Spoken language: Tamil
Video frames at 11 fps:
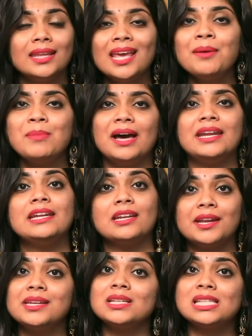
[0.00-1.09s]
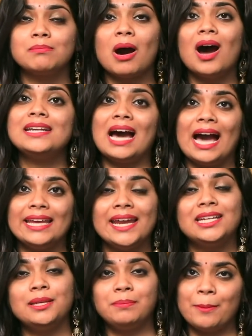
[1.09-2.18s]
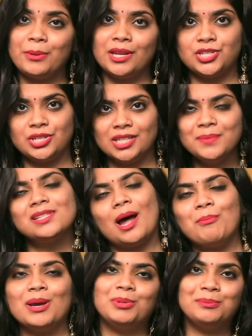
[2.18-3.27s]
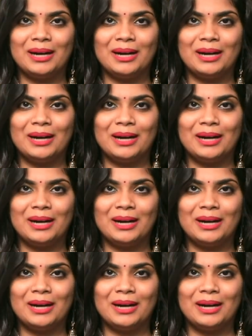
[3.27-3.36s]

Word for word: இதே மாதிரி நிறைய ஸ்மார்ட் ஐஐடி ப்ரெப்பரேஷன் டிப்ஸ் நம்ம இப்போ